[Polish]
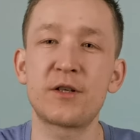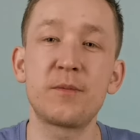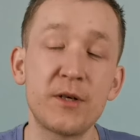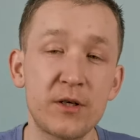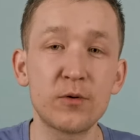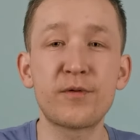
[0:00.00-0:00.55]
Jeżeli
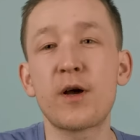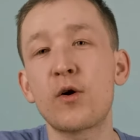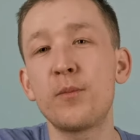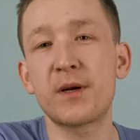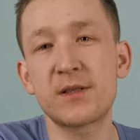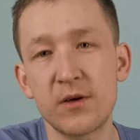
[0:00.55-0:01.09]
macie lodówkę
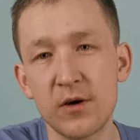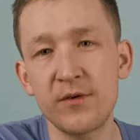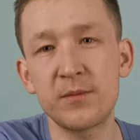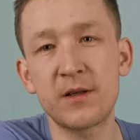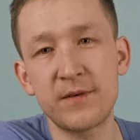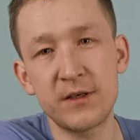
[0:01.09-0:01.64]

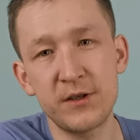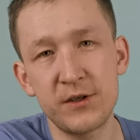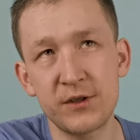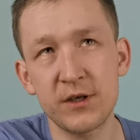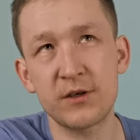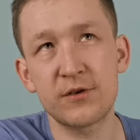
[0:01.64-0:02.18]
kompresorową na
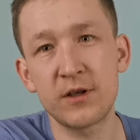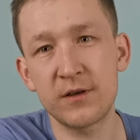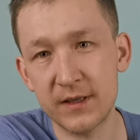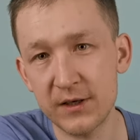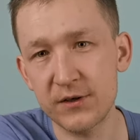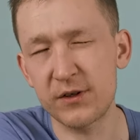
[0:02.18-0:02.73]
20, na
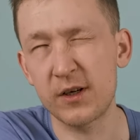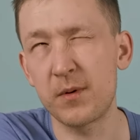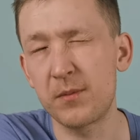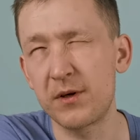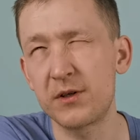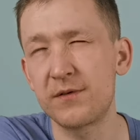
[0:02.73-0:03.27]
12
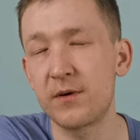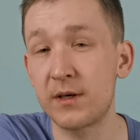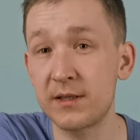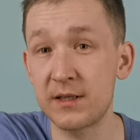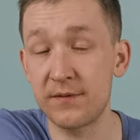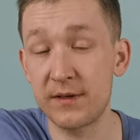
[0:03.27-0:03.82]
chyba bodajże,
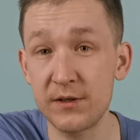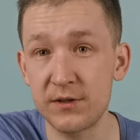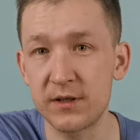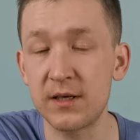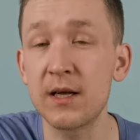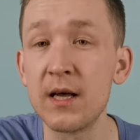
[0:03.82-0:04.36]
tak? Na
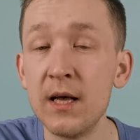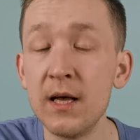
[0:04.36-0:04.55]
12, tak?